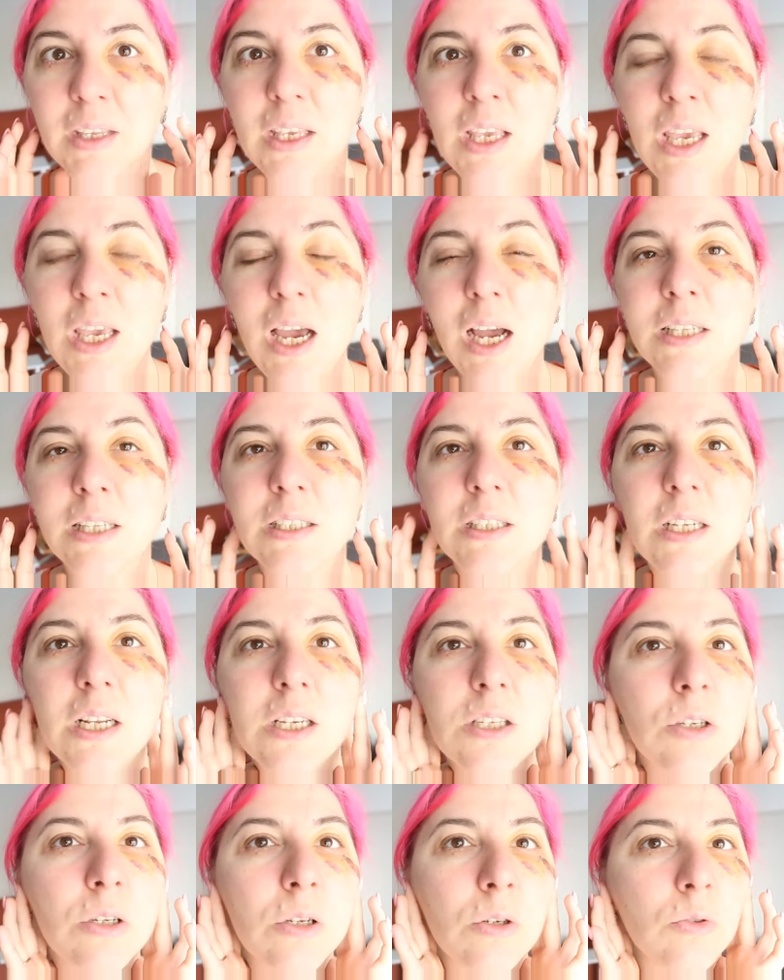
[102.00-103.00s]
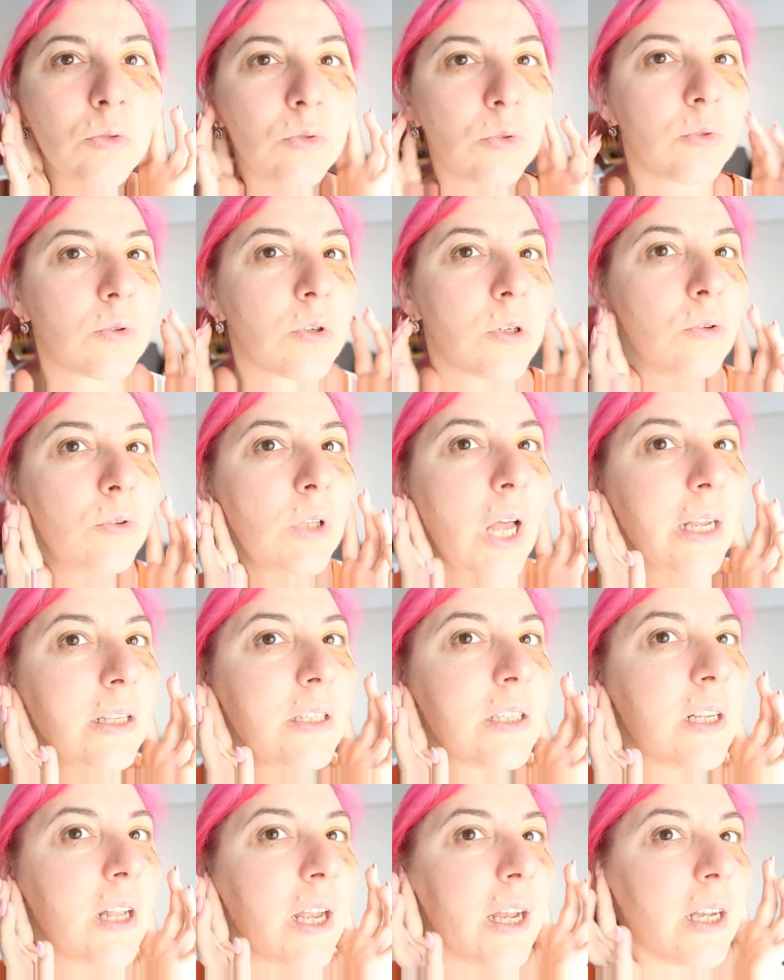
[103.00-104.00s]
И отделить слюну. Слюна
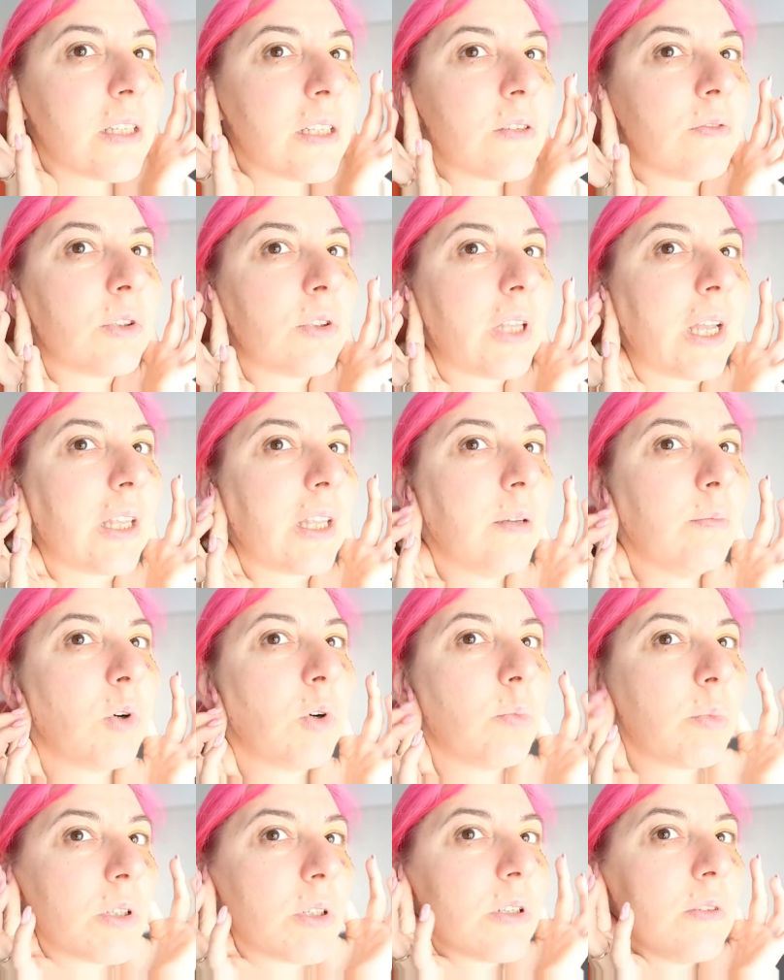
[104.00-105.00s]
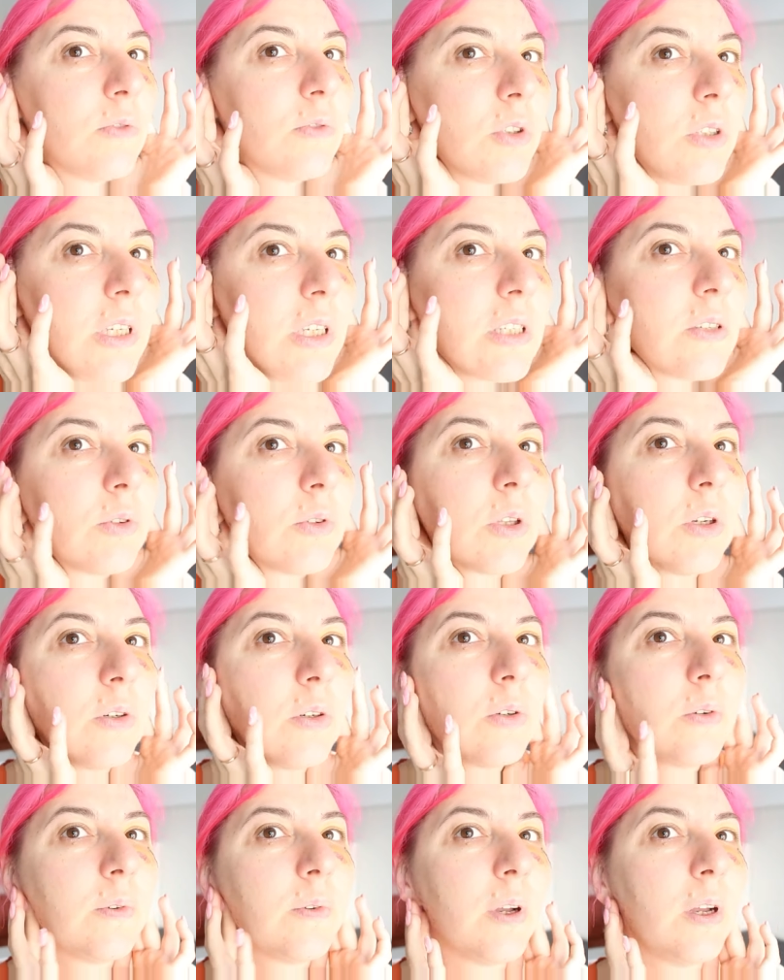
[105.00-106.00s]
отделяется вот таким образом, вот здесь вот
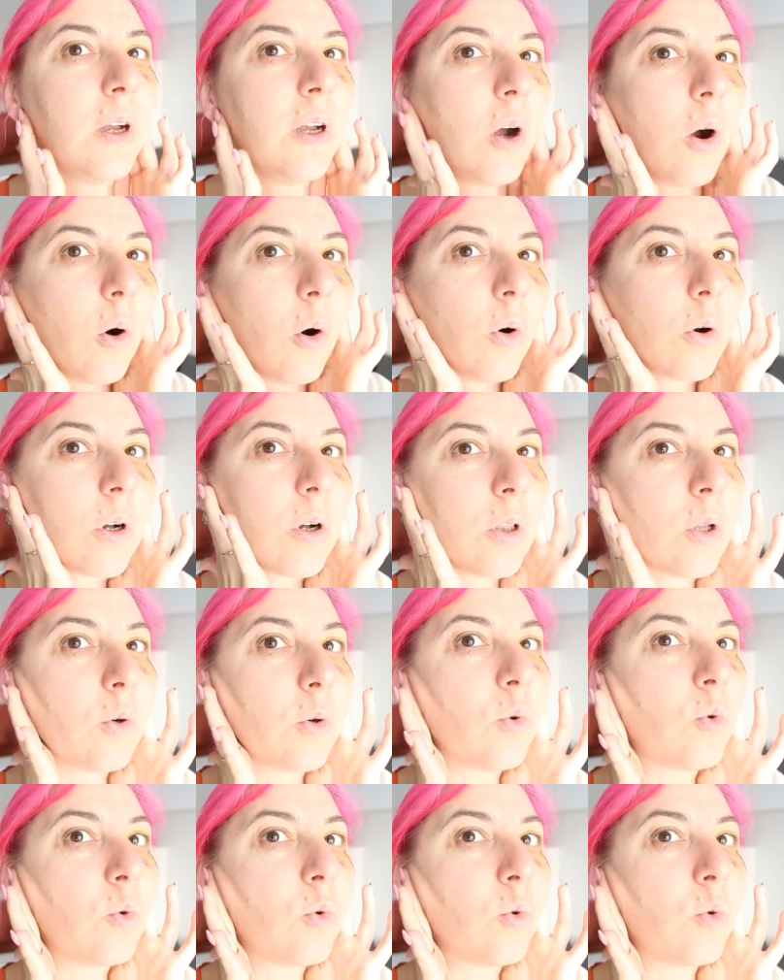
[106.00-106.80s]
около